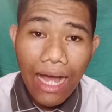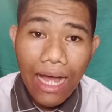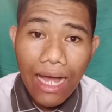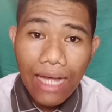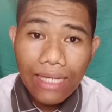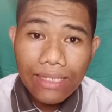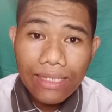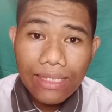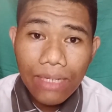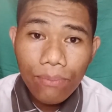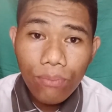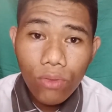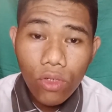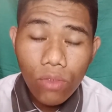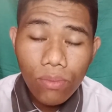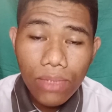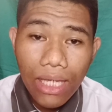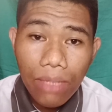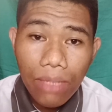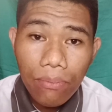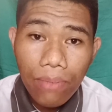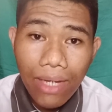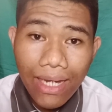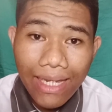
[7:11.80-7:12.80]
At ang
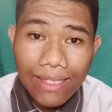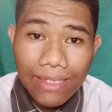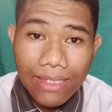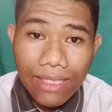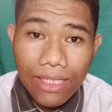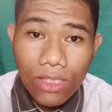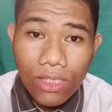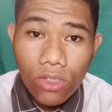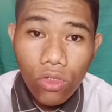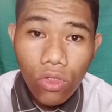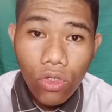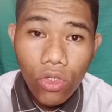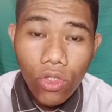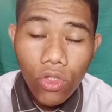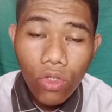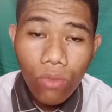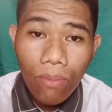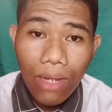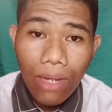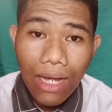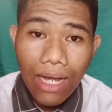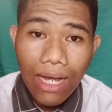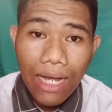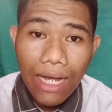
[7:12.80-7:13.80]
problema rin dito,
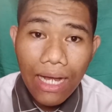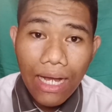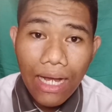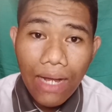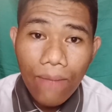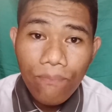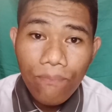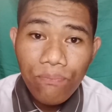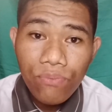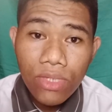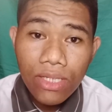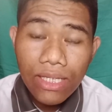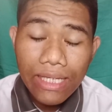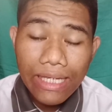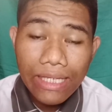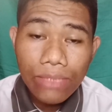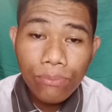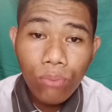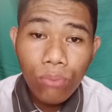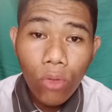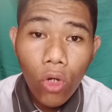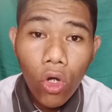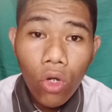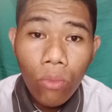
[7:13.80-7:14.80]
yung mga
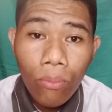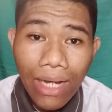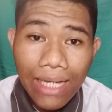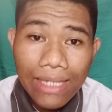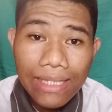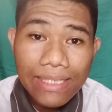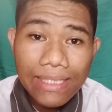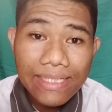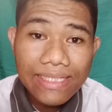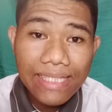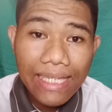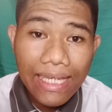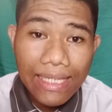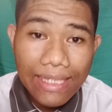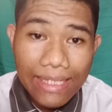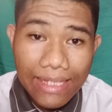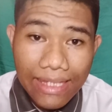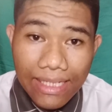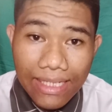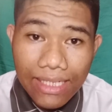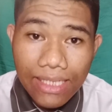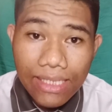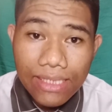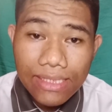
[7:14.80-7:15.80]
informal
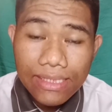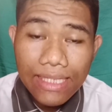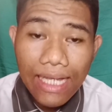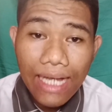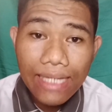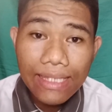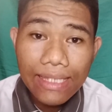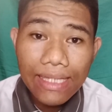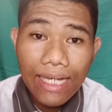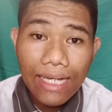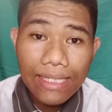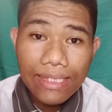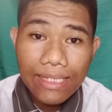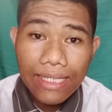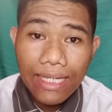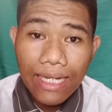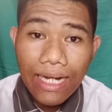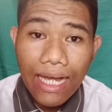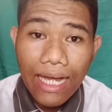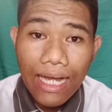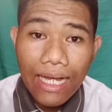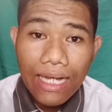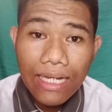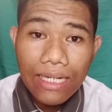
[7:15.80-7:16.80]
settlers na
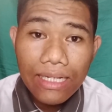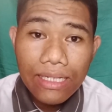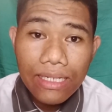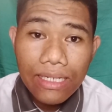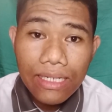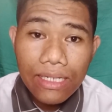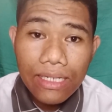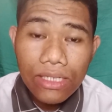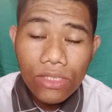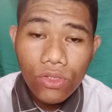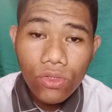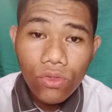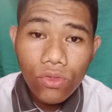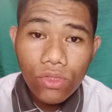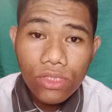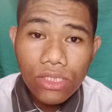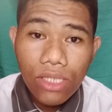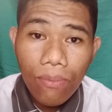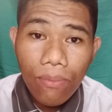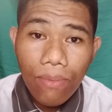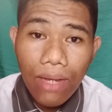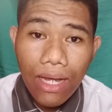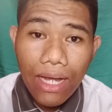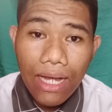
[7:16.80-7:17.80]
nakatira
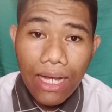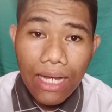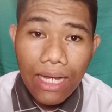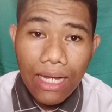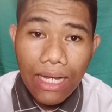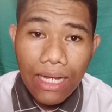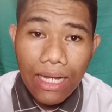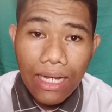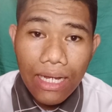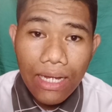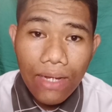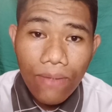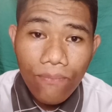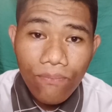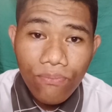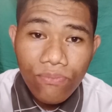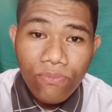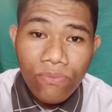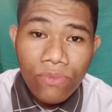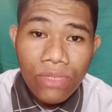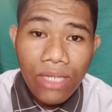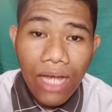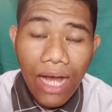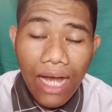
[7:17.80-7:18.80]
doon sa mga
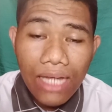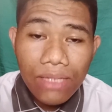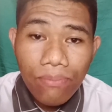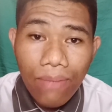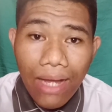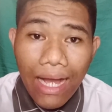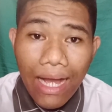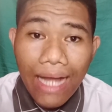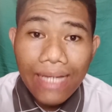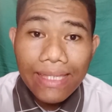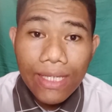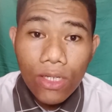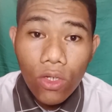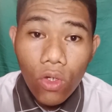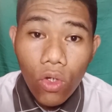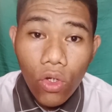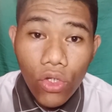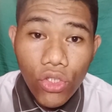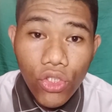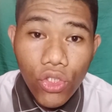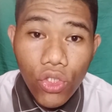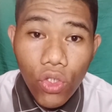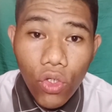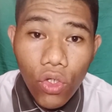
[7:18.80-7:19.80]
at mga
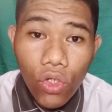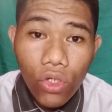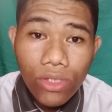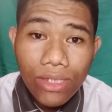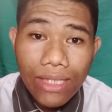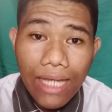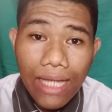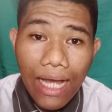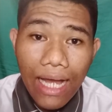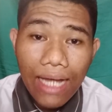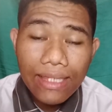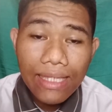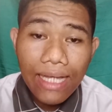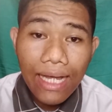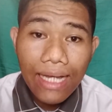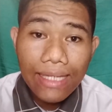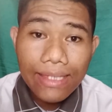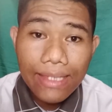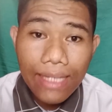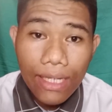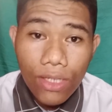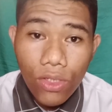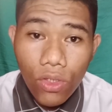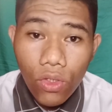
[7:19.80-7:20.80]
negosyo na
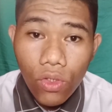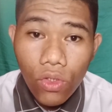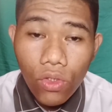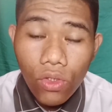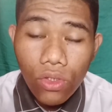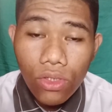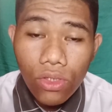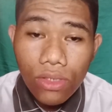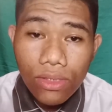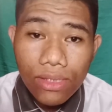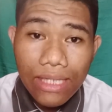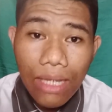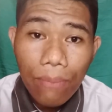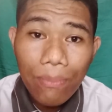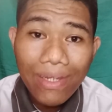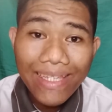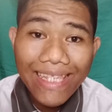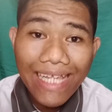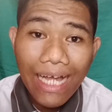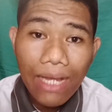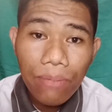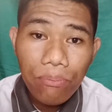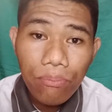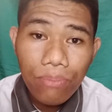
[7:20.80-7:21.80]
nakatayo na
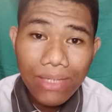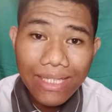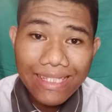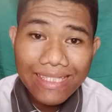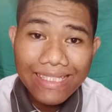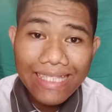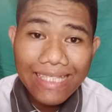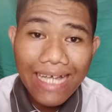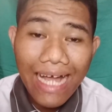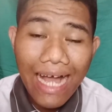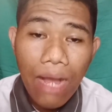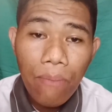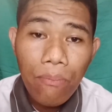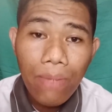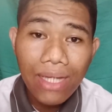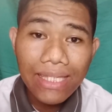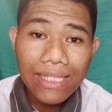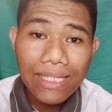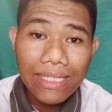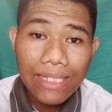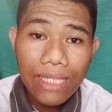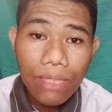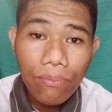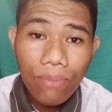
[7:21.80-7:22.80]
malapit sa
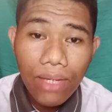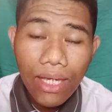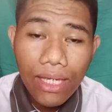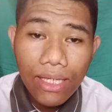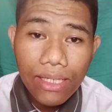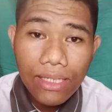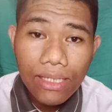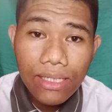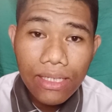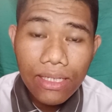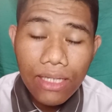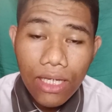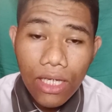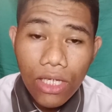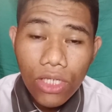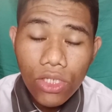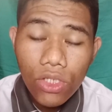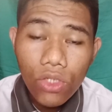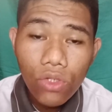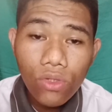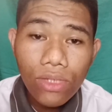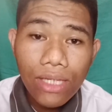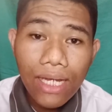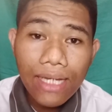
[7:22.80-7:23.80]
Manila Bay
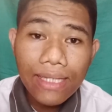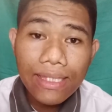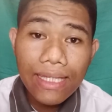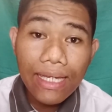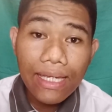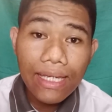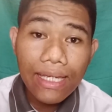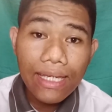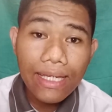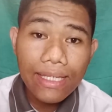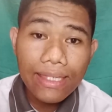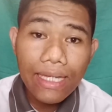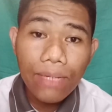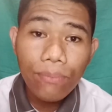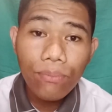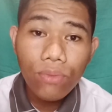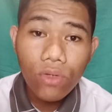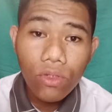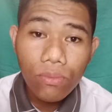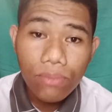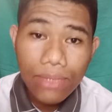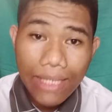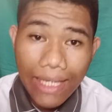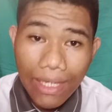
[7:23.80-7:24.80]
yun ang
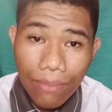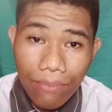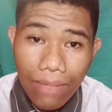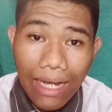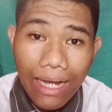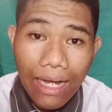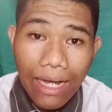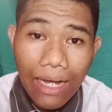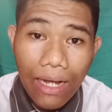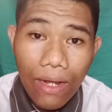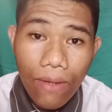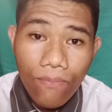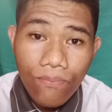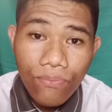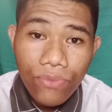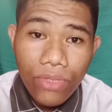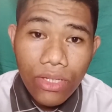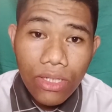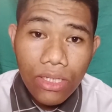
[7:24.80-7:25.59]
nakikitang problema.